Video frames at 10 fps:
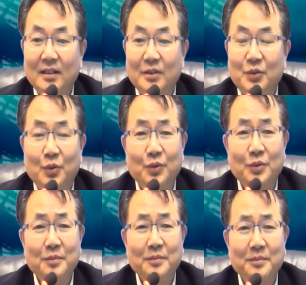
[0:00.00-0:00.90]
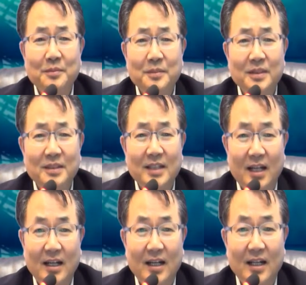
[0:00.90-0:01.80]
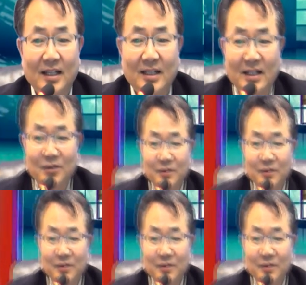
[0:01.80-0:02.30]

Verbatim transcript: 졸음을 잘 내야 잘 수